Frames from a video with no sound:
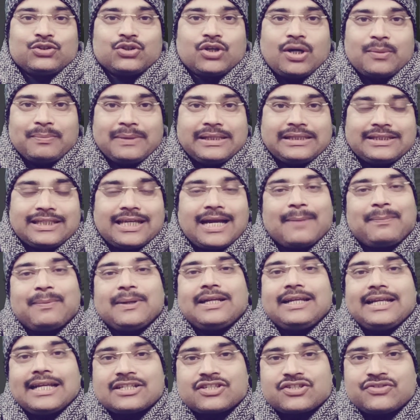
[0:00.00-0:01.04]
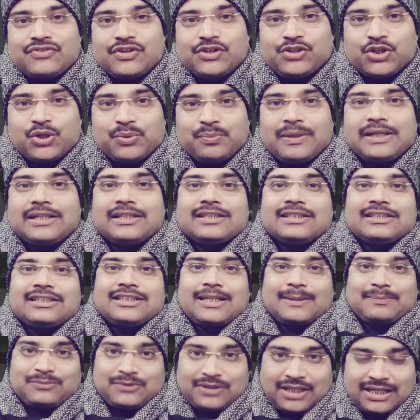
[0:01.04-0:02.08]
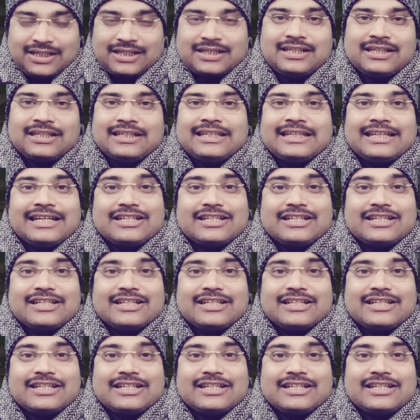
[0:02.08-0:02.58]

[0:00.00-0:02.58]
तो हम मिलते हैं अपने नेक्स्ट वीडियो में तब तक